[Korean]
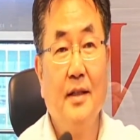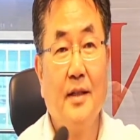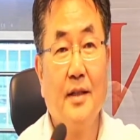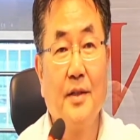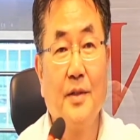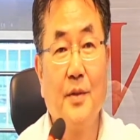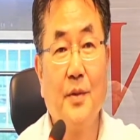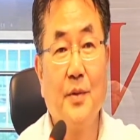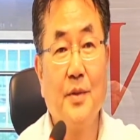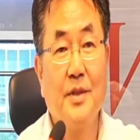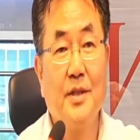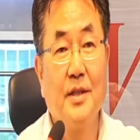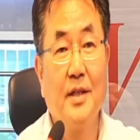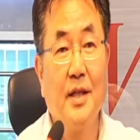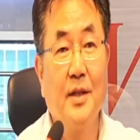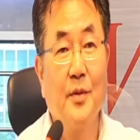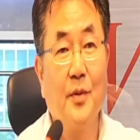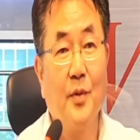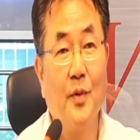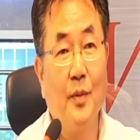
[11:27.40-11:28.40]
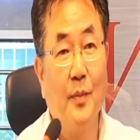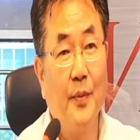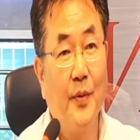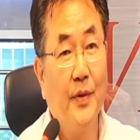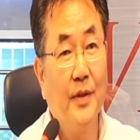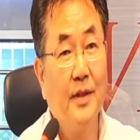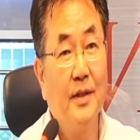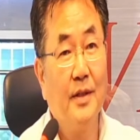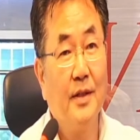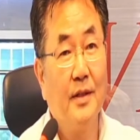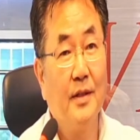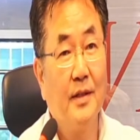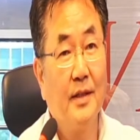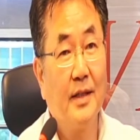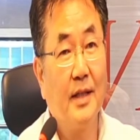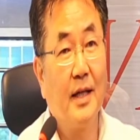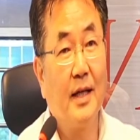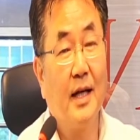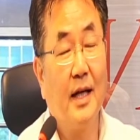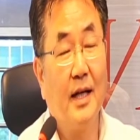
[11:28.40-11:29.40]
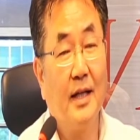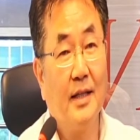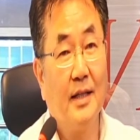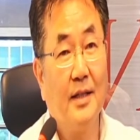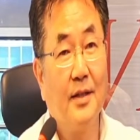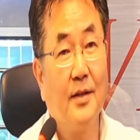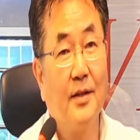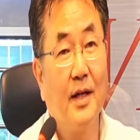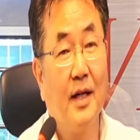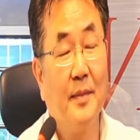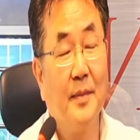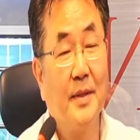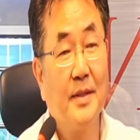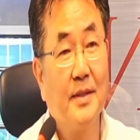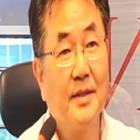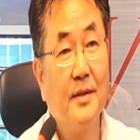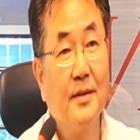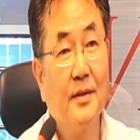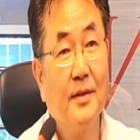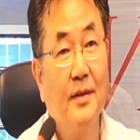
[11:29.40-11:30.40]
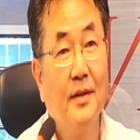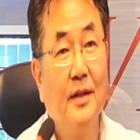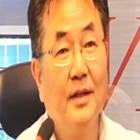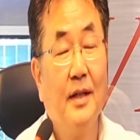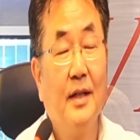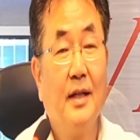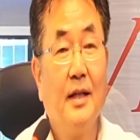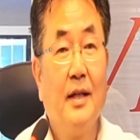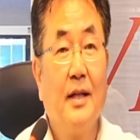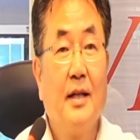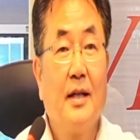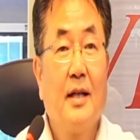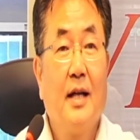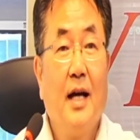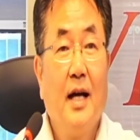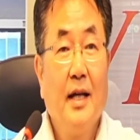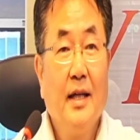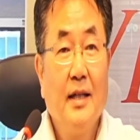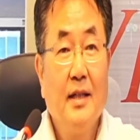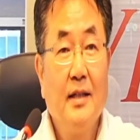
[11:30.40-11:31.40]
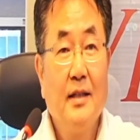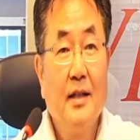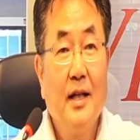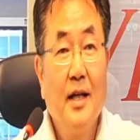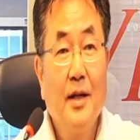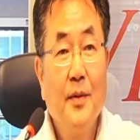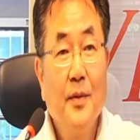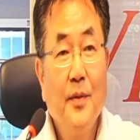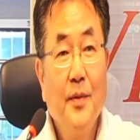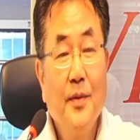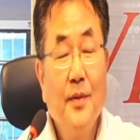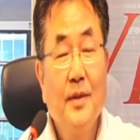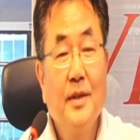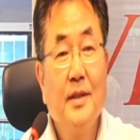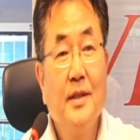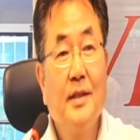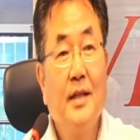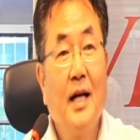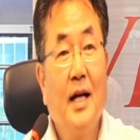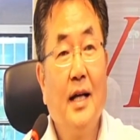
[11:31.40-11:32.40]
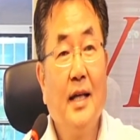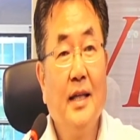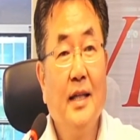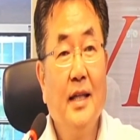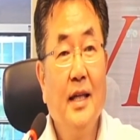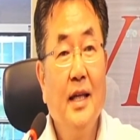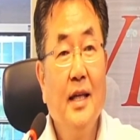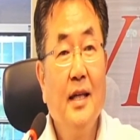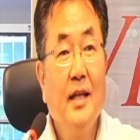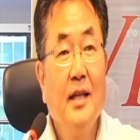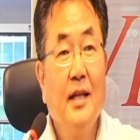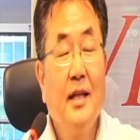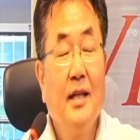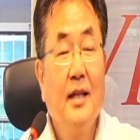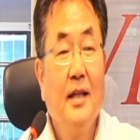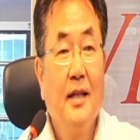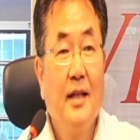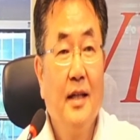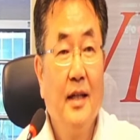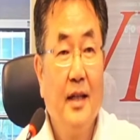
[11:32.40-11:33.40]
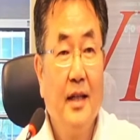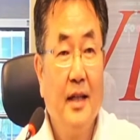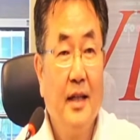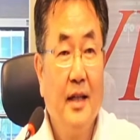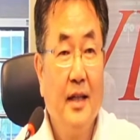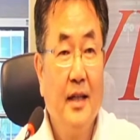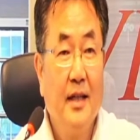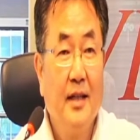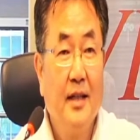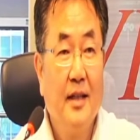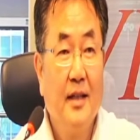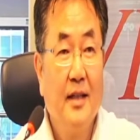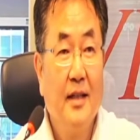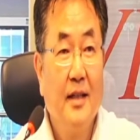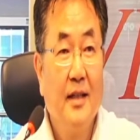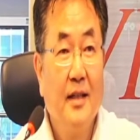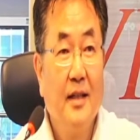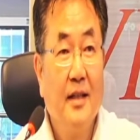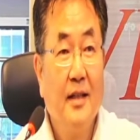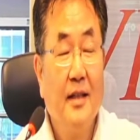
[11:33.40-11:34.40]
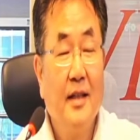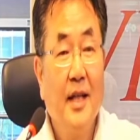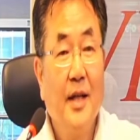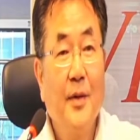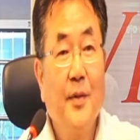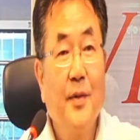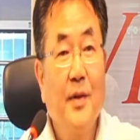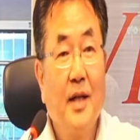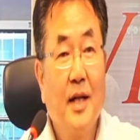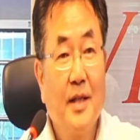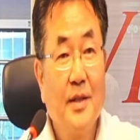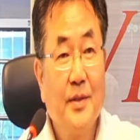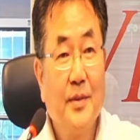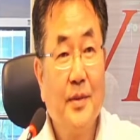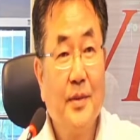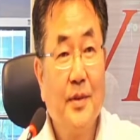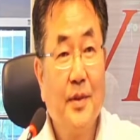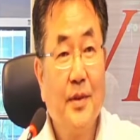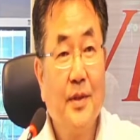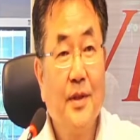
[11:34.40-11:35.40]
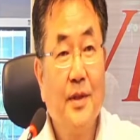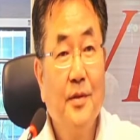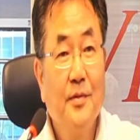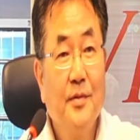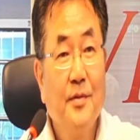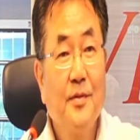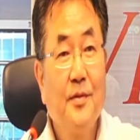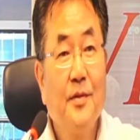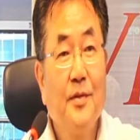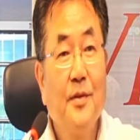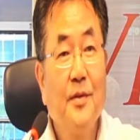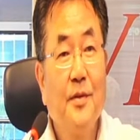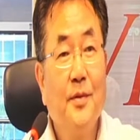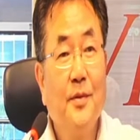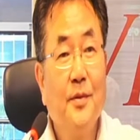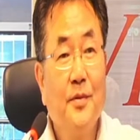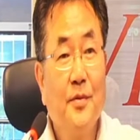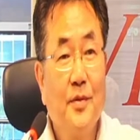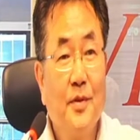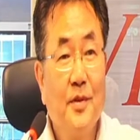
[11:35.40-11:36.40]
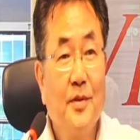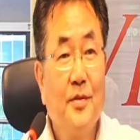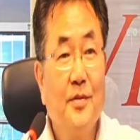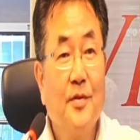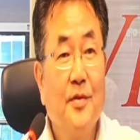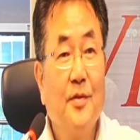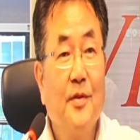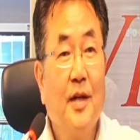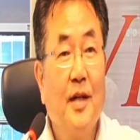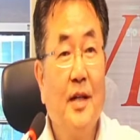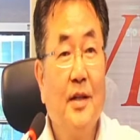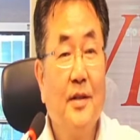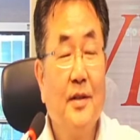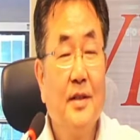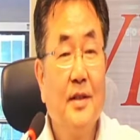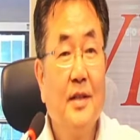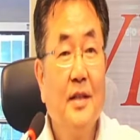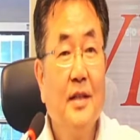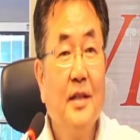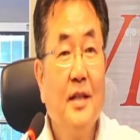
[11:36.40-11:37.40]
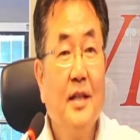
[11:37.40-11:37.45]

교실에 놓고 포인터를 이렇게 가르켜 가면서 강의를 하고 그 강의의 에, 내용을 가지고 더 키울 수도 있고 줄일 수도 있고 하는 것이